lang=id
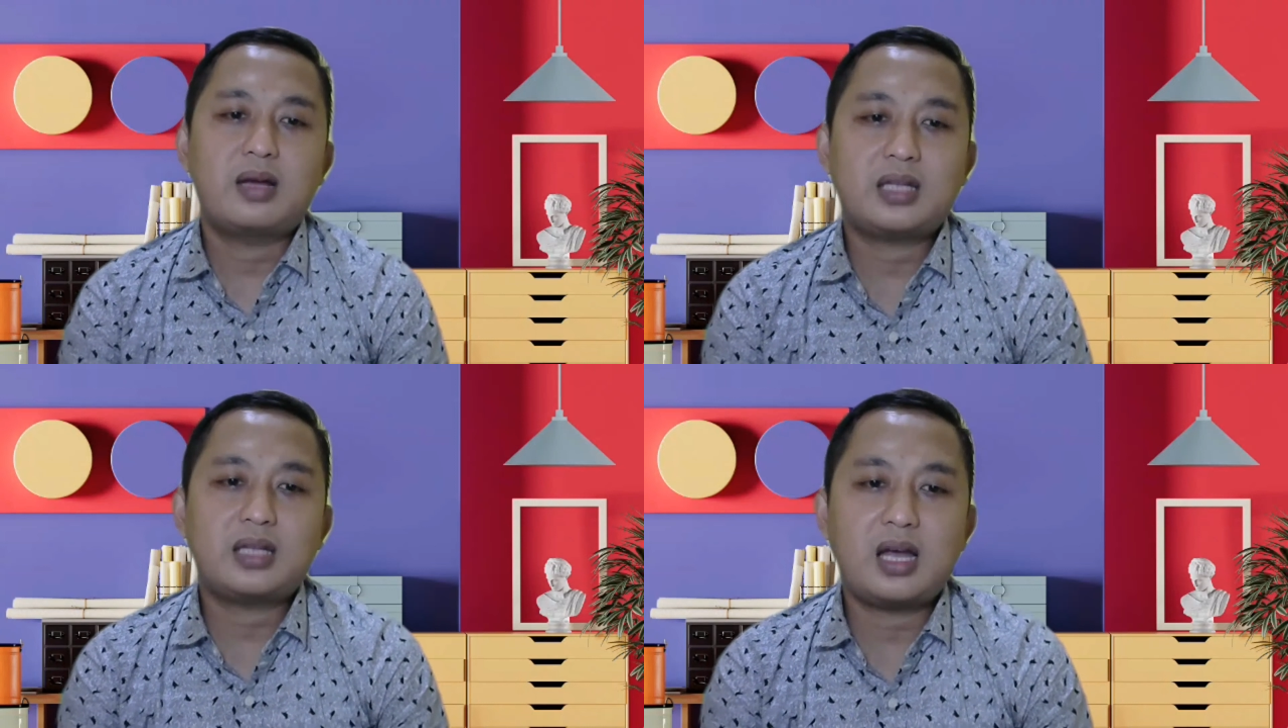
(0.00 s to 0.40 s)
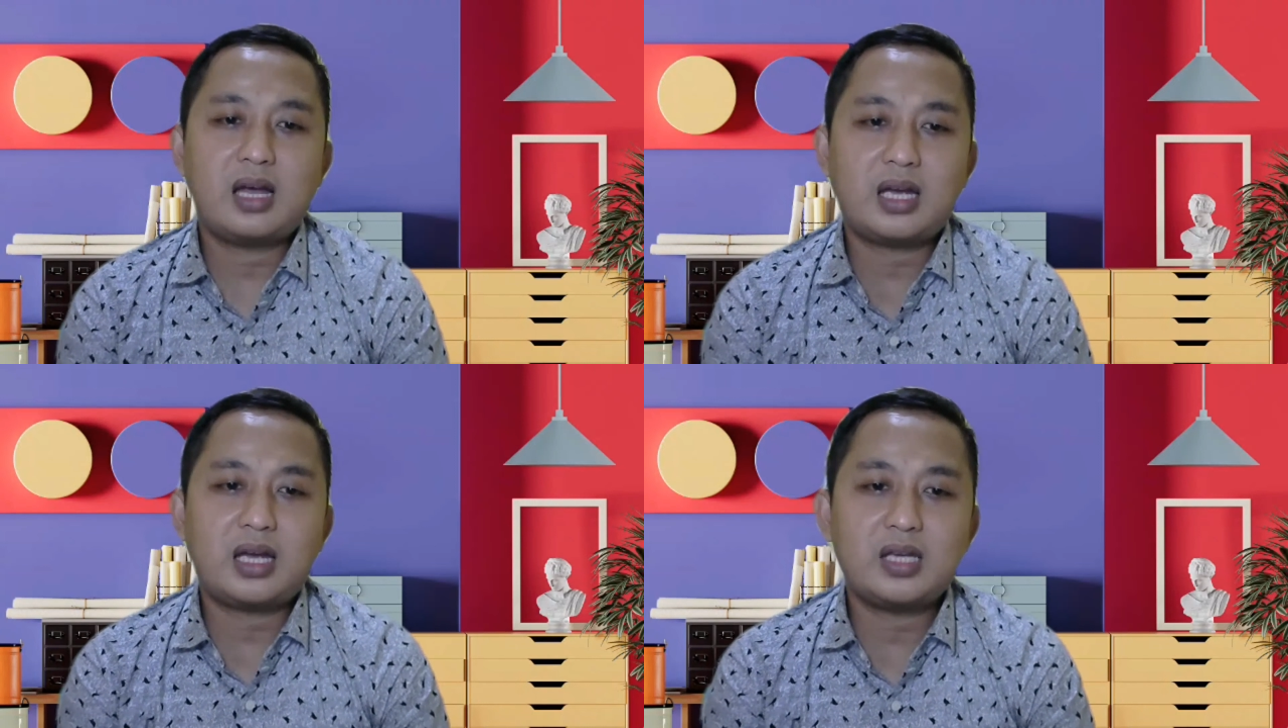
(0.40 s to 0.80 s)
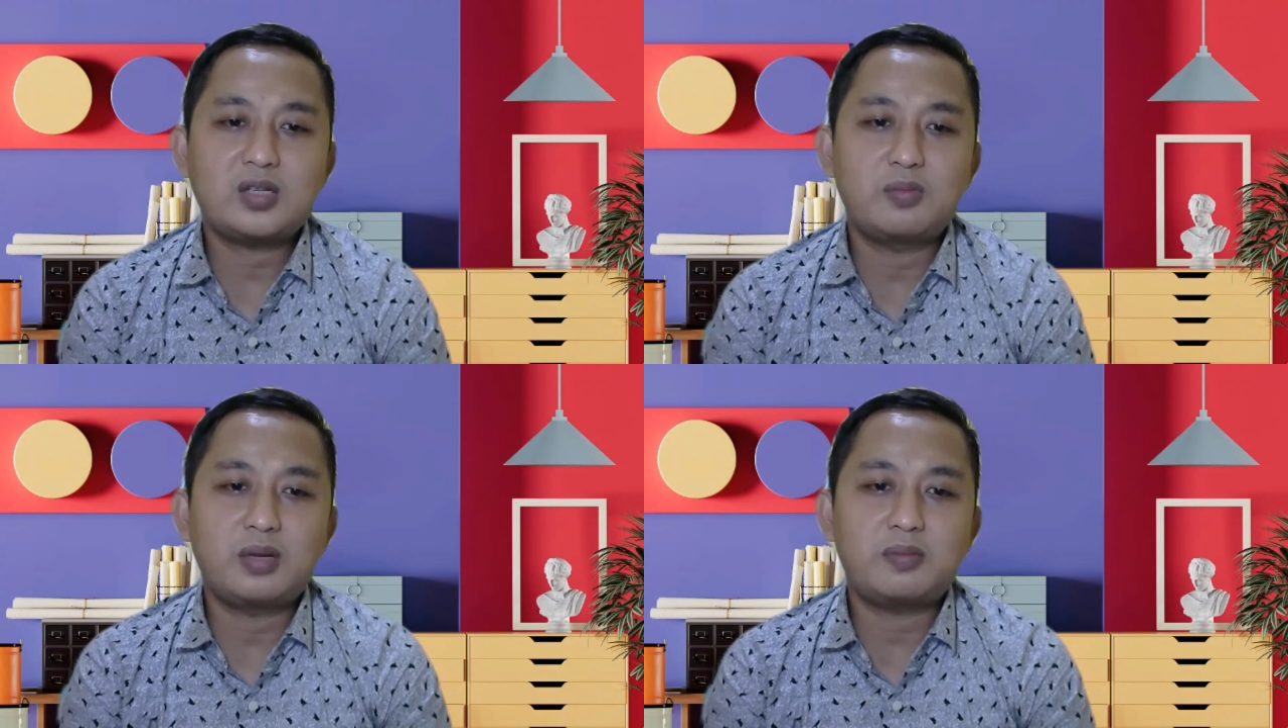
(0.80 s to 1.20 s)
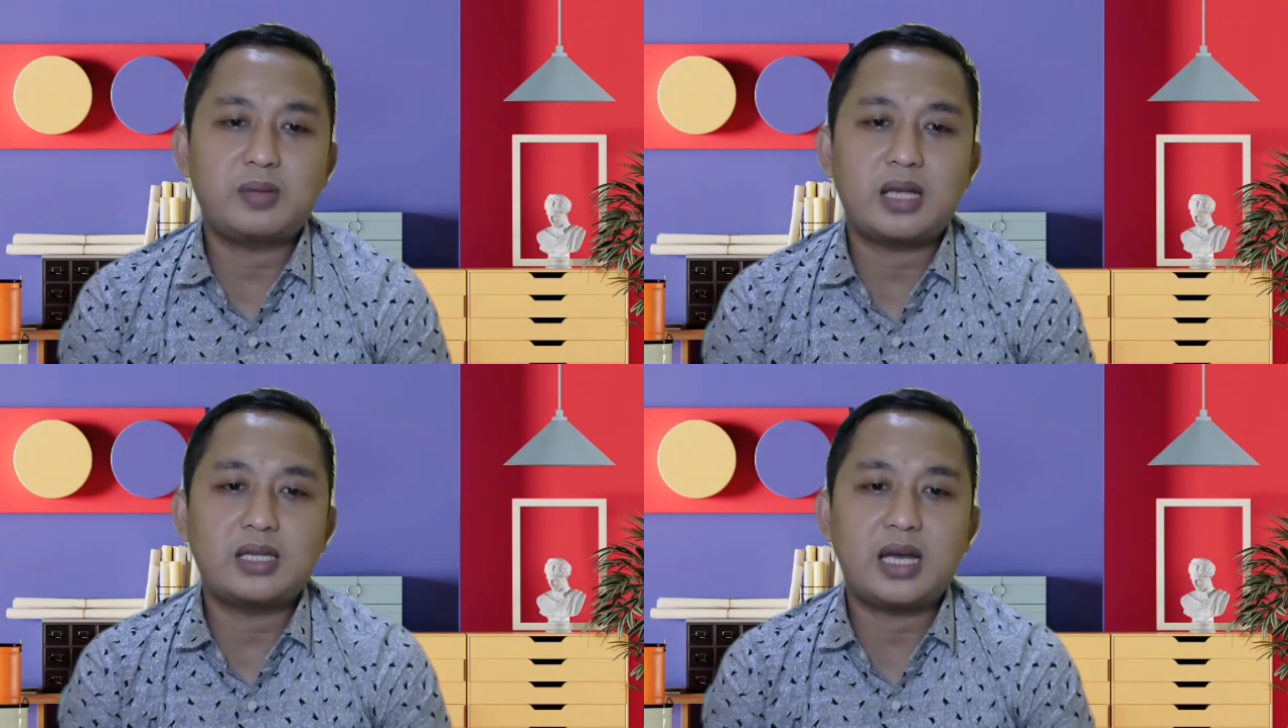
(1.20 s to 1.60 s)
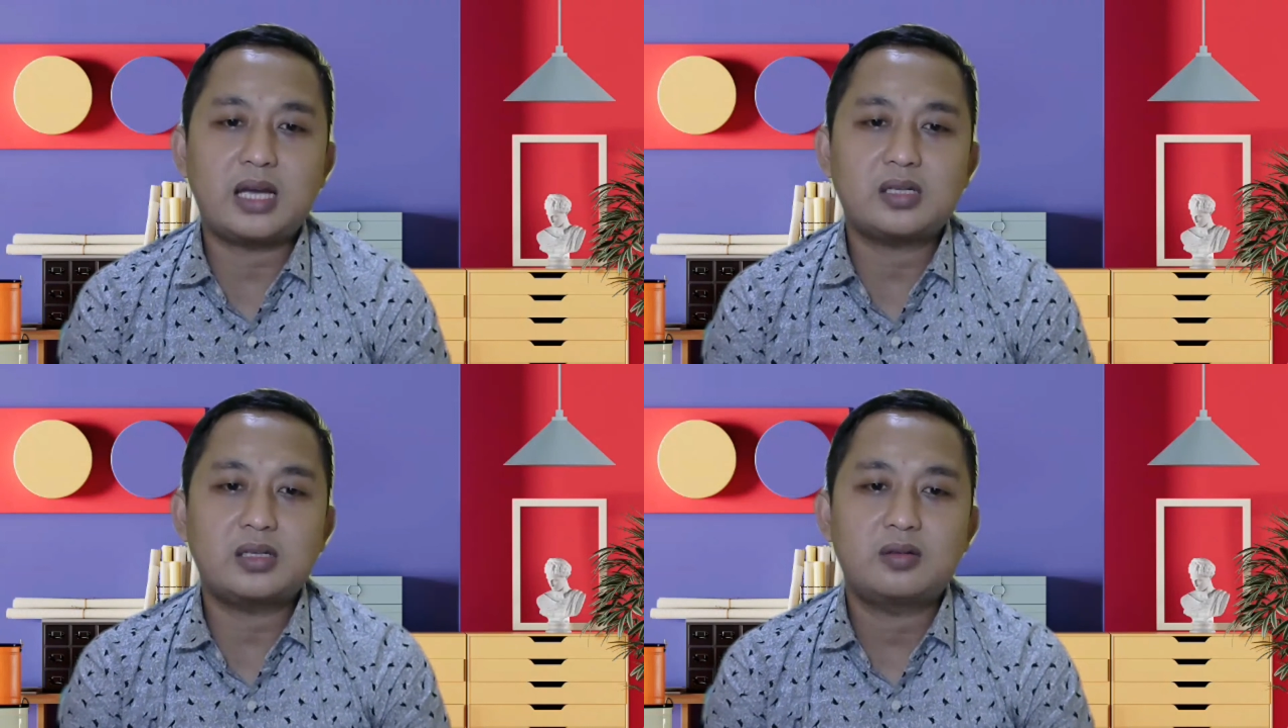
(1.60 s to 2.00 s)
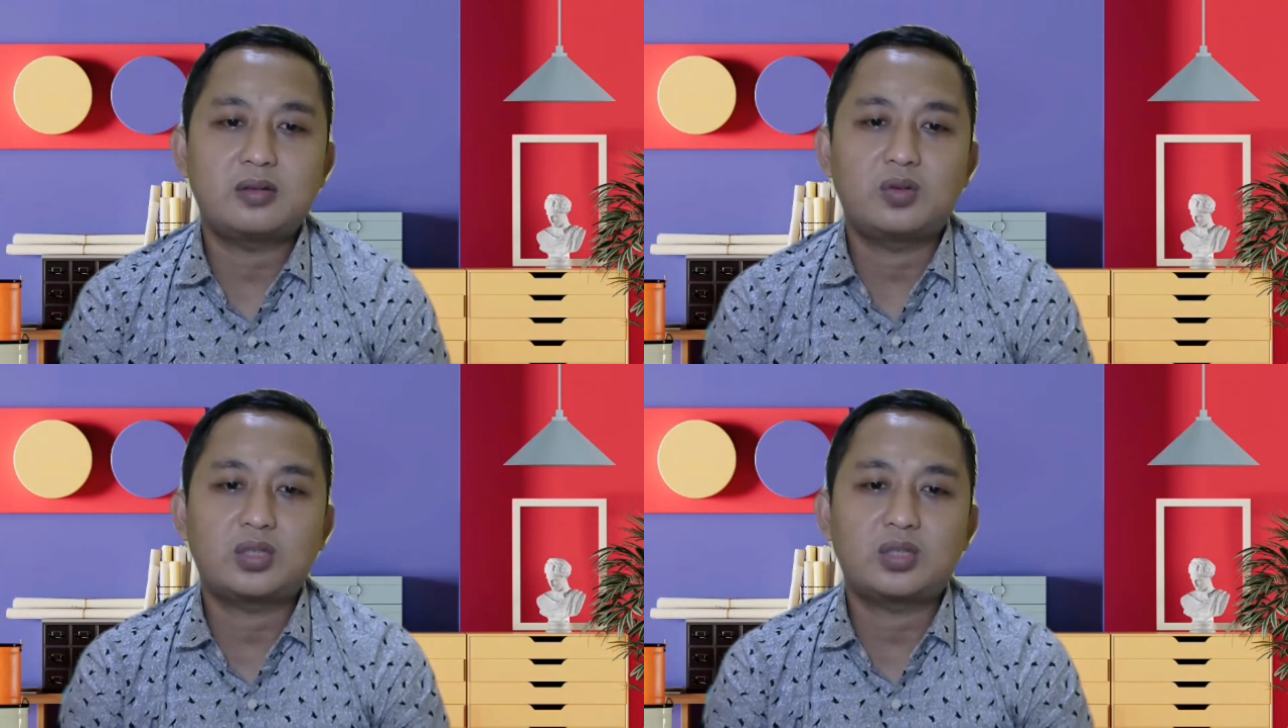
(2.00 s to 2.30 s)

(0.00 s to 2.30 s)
Materi sumber belajar